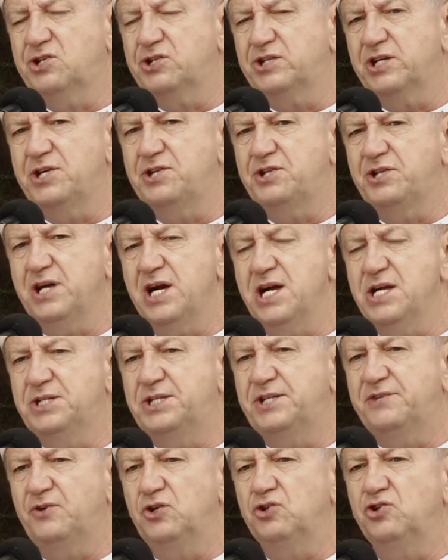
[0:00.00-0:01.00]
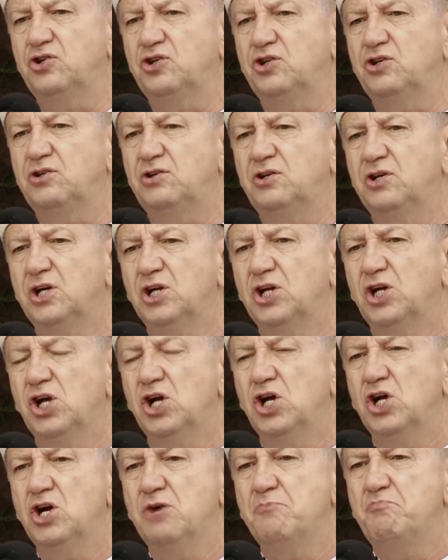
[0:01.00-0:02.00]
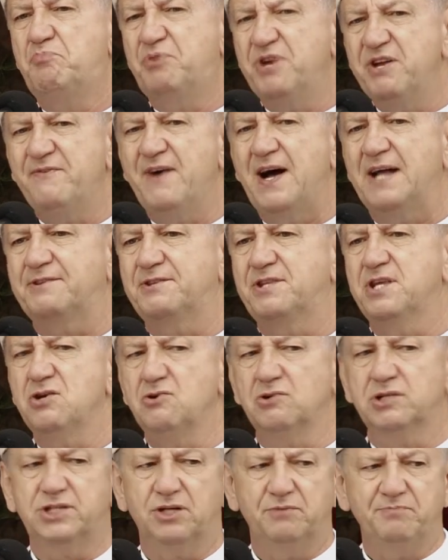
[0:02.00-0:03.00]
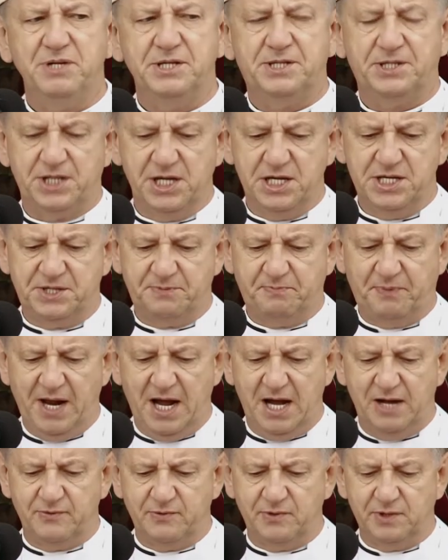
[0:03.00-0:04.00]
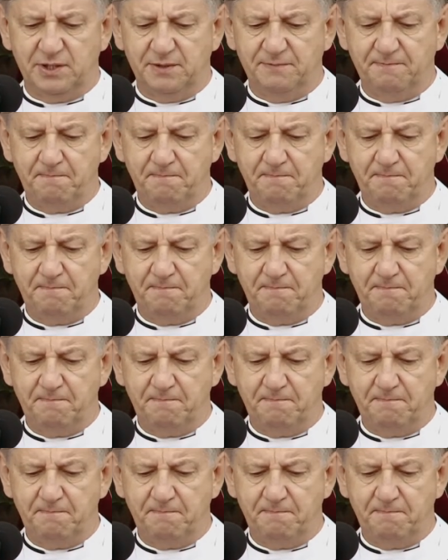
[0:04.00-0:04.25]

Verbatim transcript: chrześcijaństwo do prywatnej, osobistej sprawy,